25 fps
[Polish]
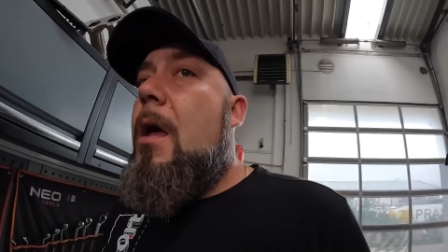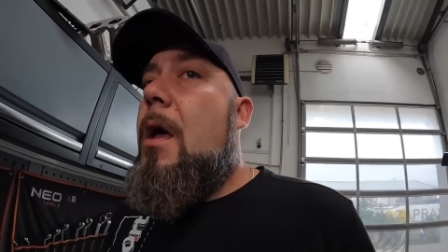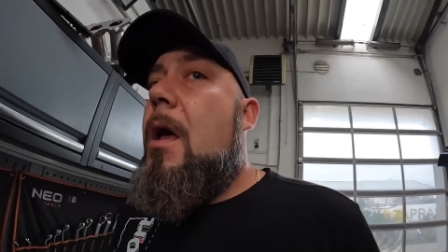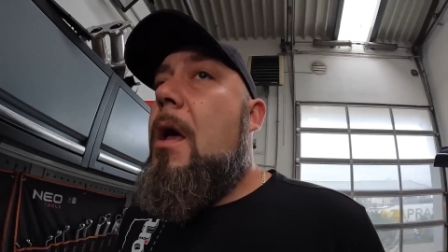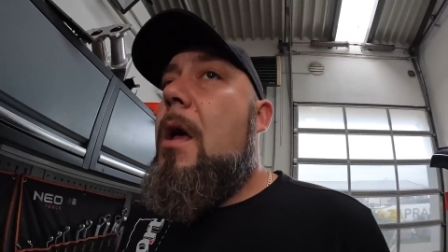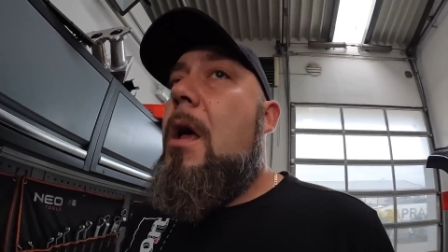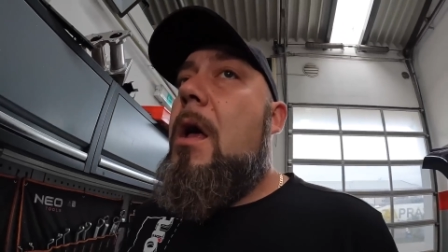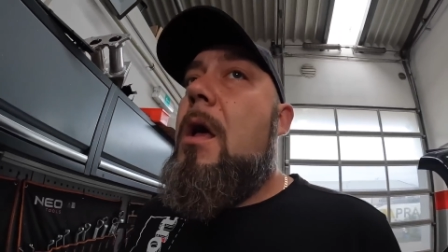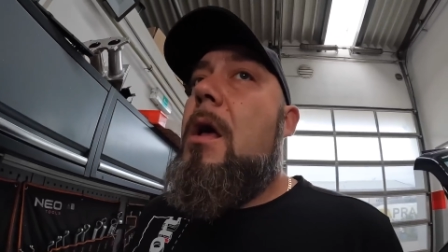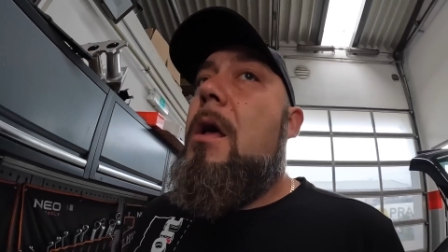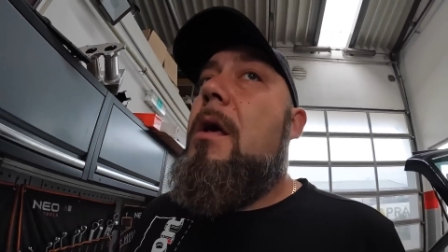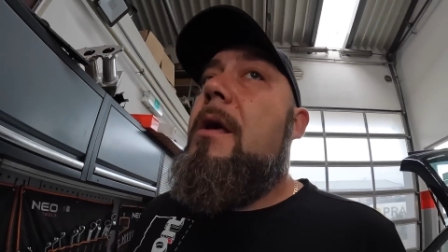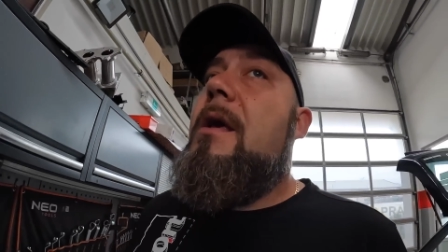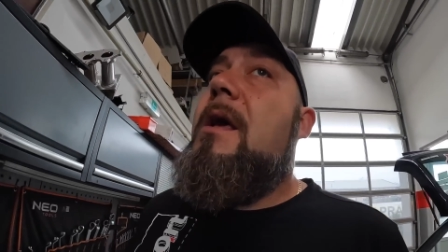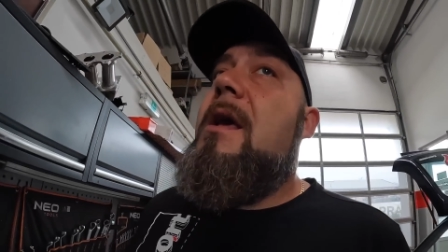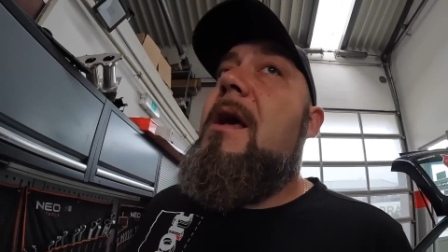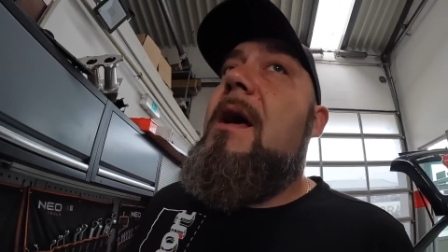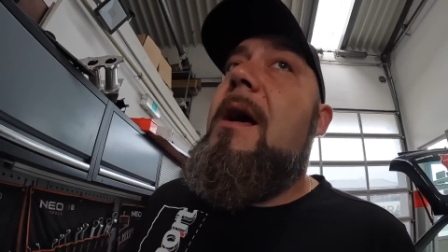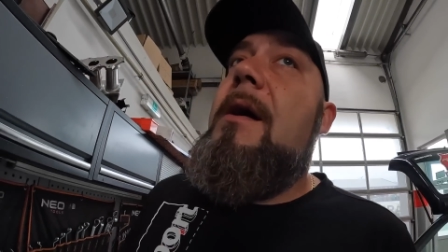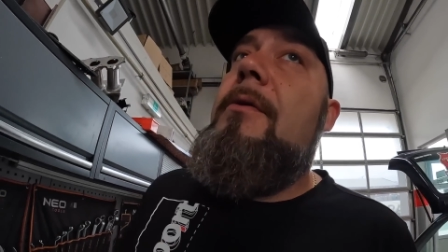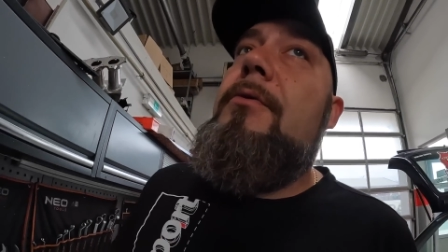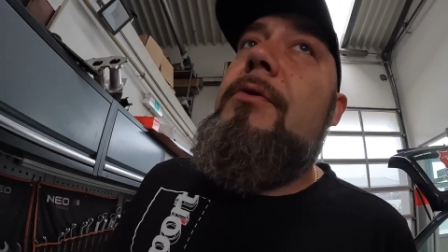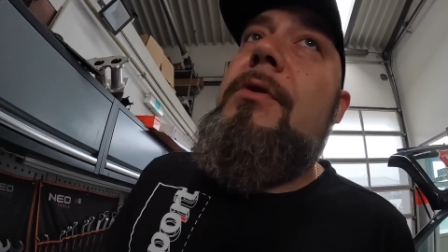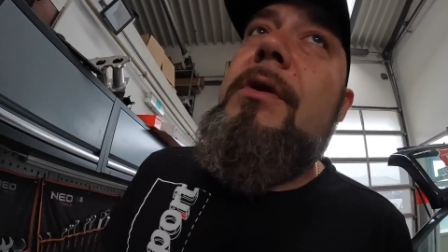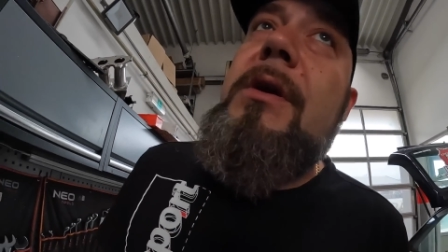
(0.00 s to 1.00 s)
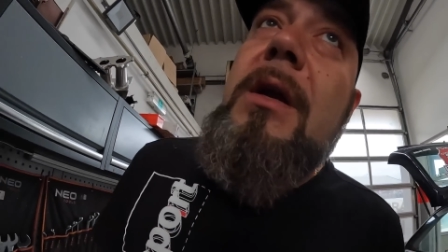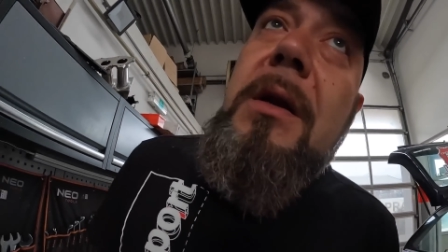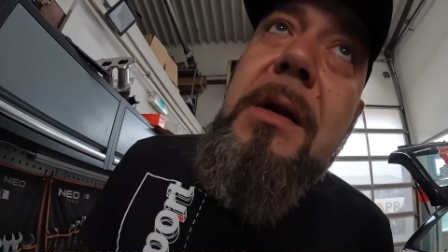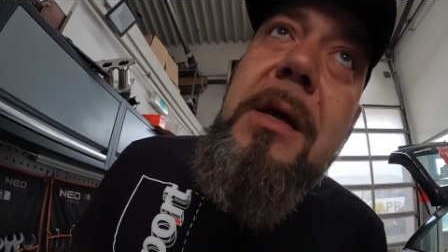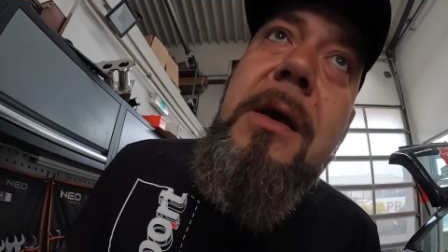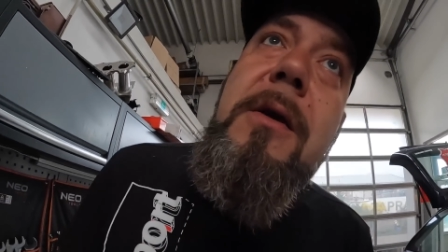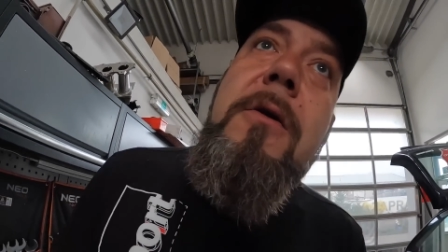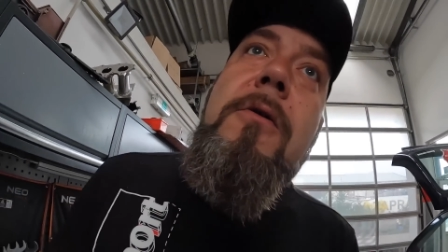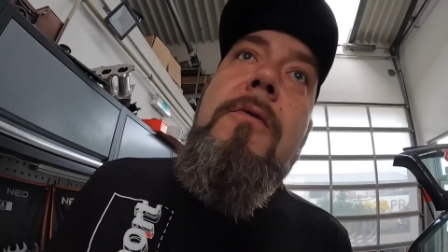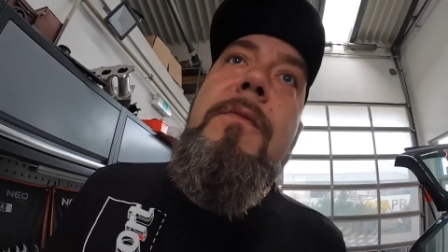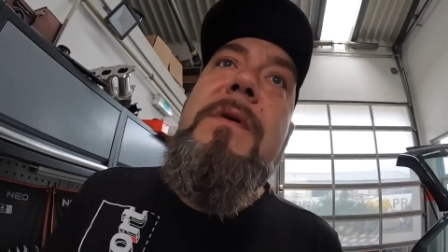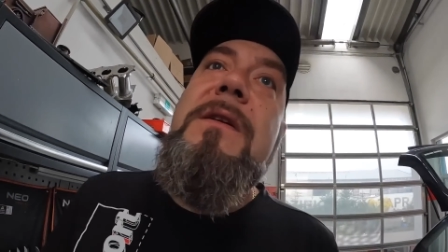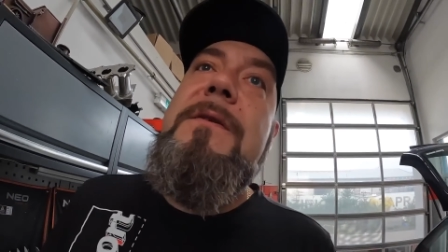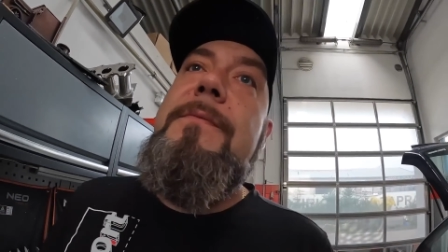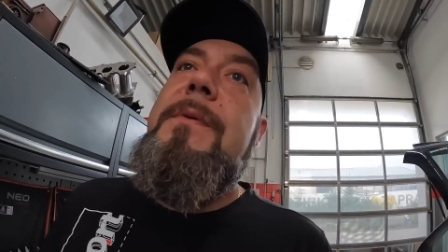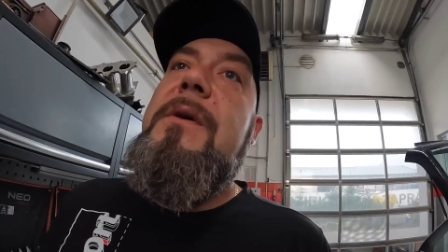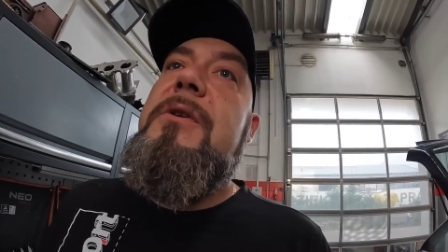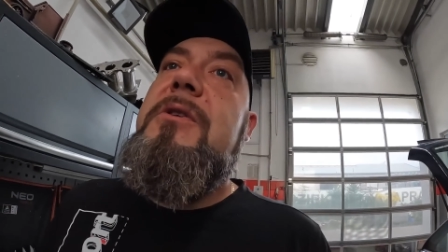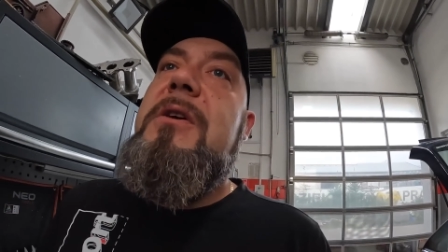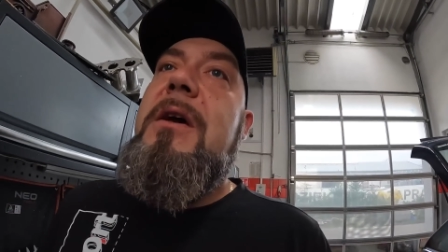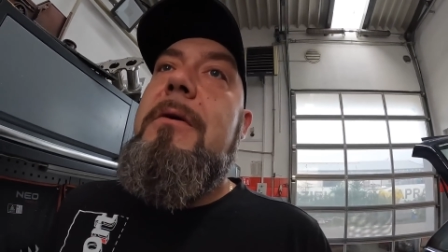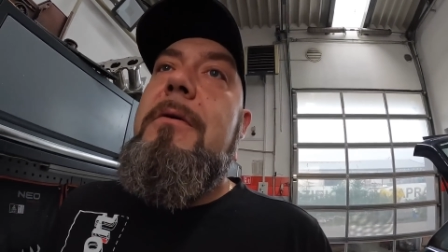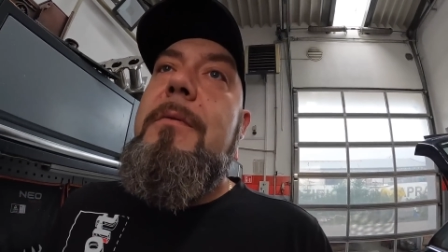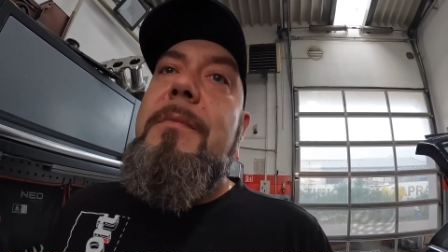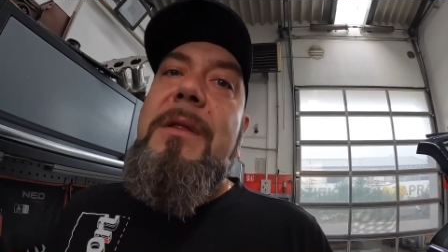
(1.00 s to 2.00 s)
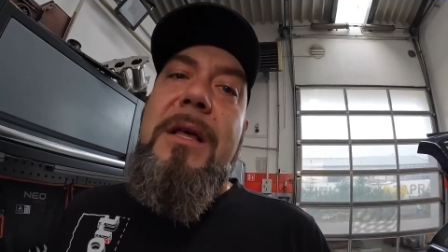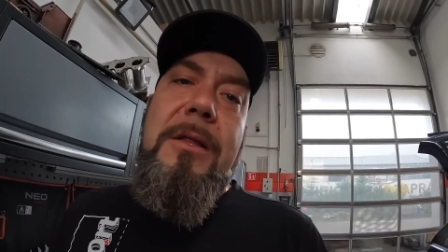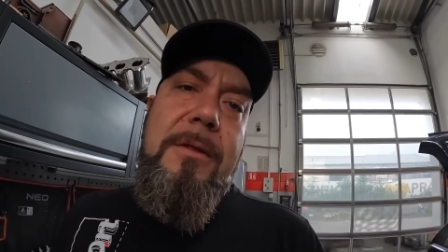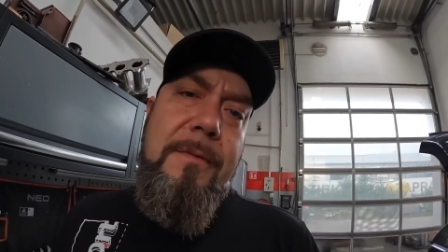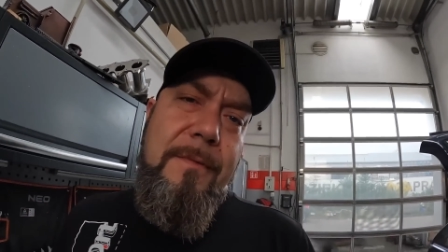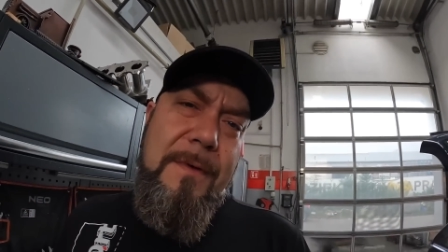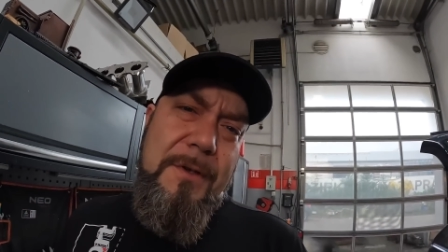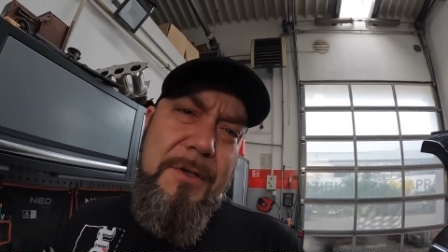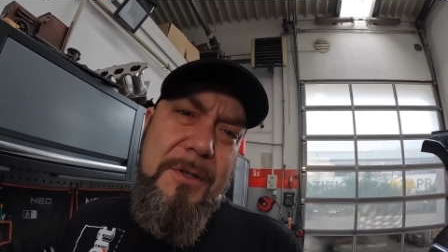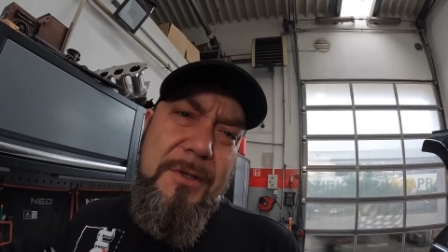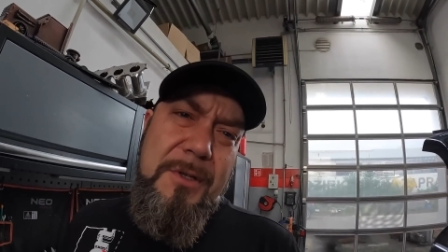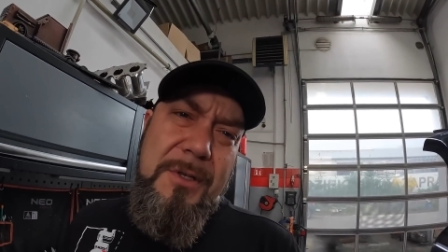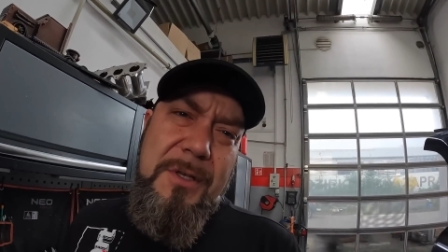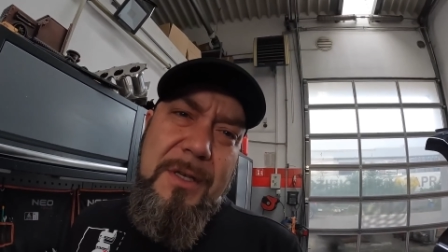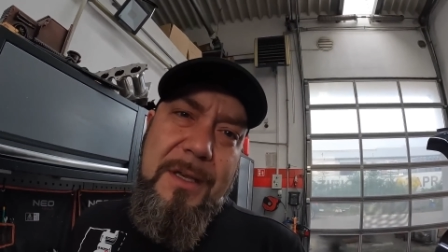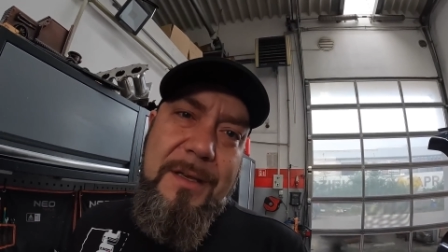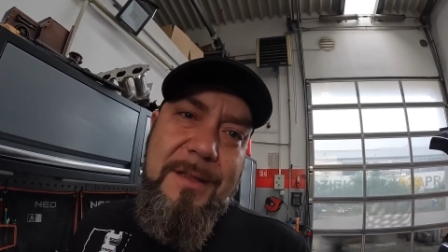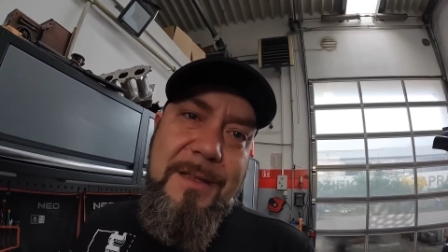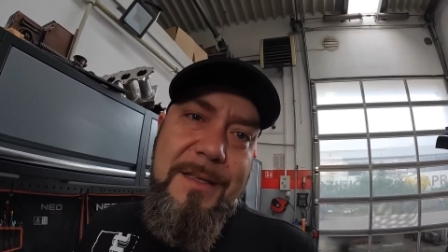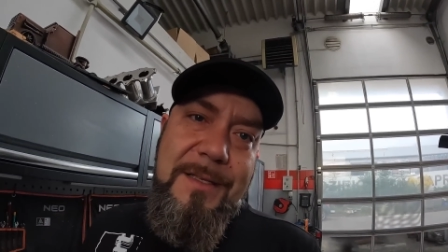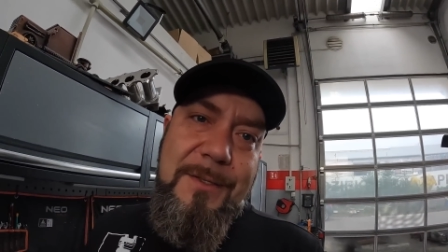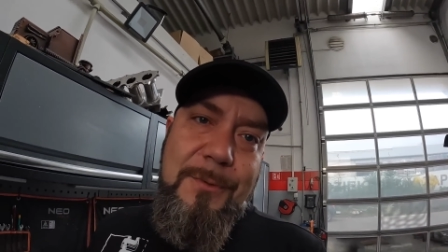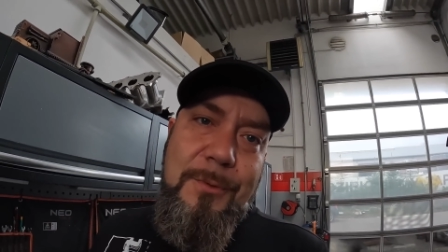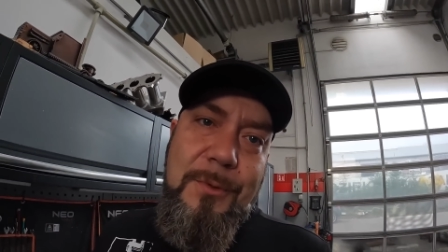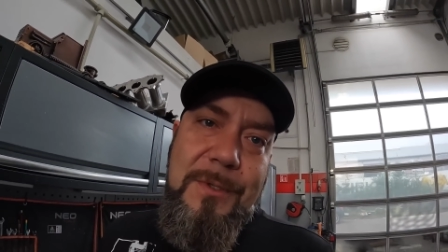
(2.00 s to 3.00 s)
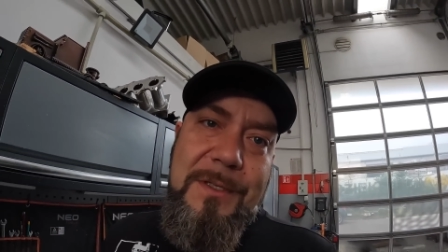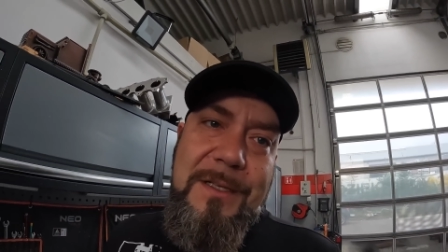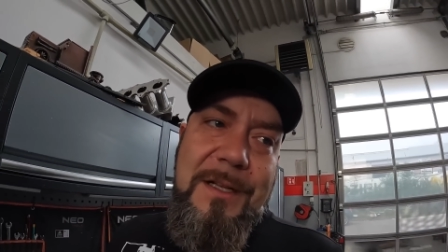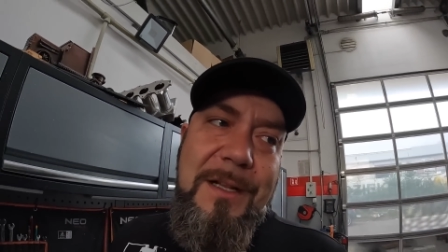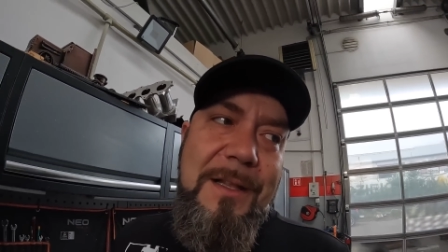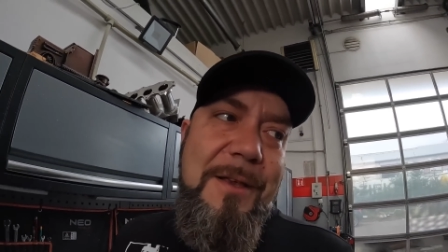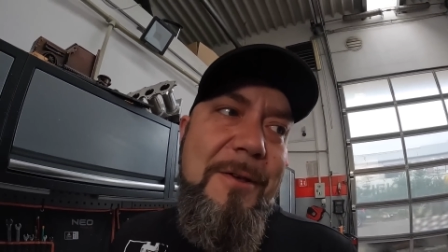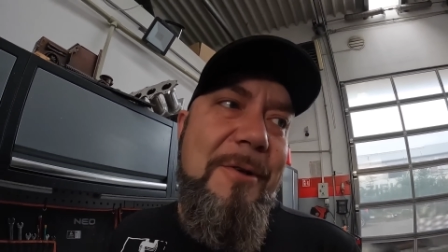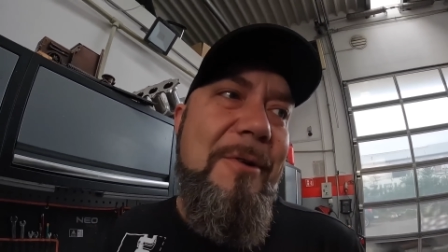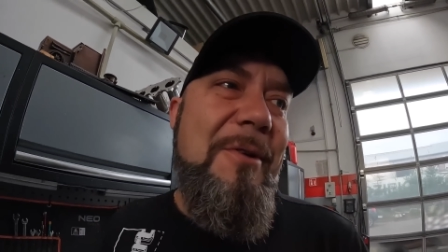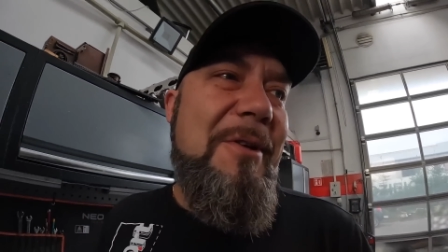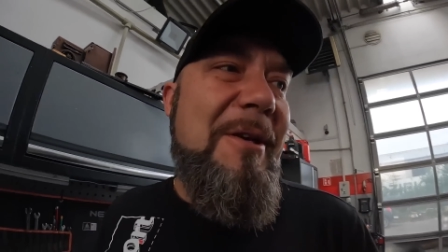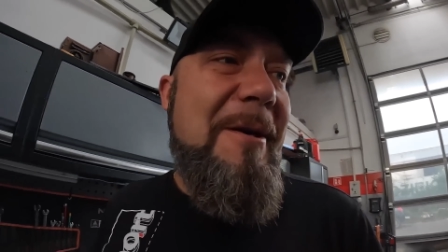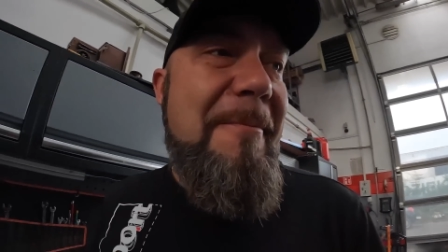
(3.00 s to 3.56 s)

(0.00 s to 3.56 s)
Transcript: e, ja już Clio ubezpieczałem, na to właśnie dzisiaj jadę z Clio,